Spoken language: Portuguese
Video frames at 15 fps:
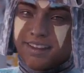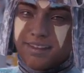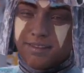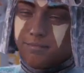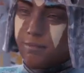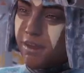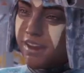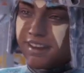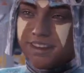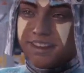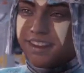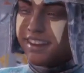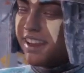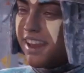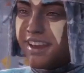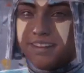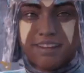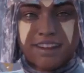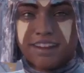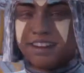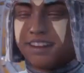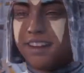Uma maravilha
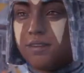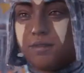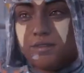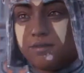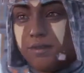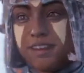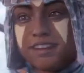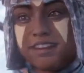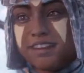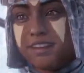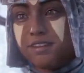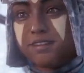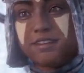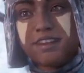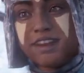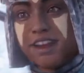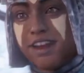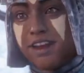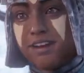que os antigos usavam para